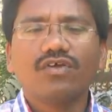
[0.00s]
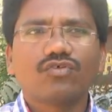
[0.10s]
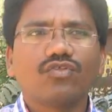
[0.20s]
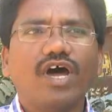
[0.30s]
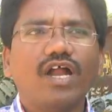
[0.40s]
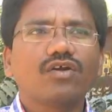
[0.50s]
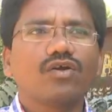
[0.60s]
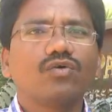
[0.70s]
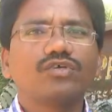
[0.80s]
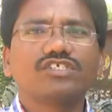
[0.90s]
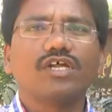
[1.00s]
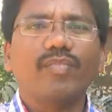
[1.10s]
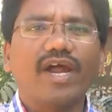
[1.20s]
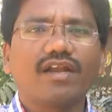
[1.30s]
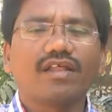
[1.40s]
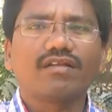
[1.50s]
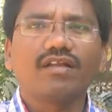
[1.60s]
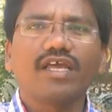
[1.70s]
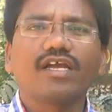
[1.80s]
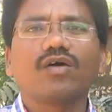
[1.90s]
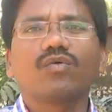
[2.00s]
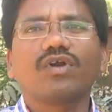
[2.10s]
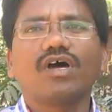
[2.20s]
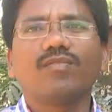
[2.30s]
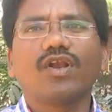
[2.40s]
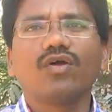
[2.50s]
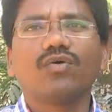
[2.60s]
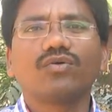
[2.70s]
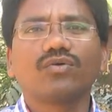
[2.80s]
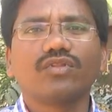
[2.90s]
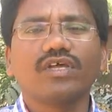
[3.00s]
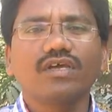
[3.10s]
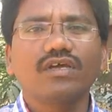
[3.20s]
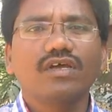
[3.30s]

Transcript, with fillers: సో దాంట్లో ఇచ్చిన ప్యాటర్న్నే ఇక్కడ కూడా అమల్లో ఉంటుంది